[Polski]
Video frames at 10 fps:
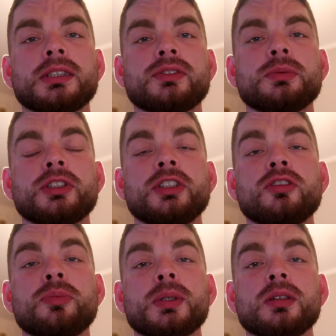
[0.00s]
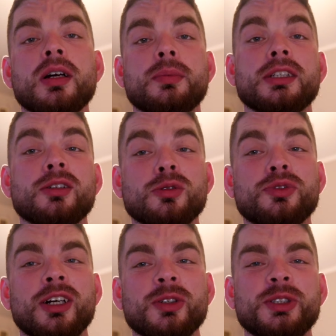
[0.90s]
czas w tym czytniku w pokoju, aby ta
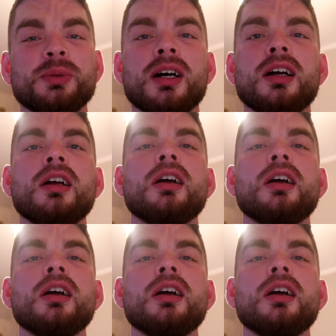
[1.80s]
lodówka chodziła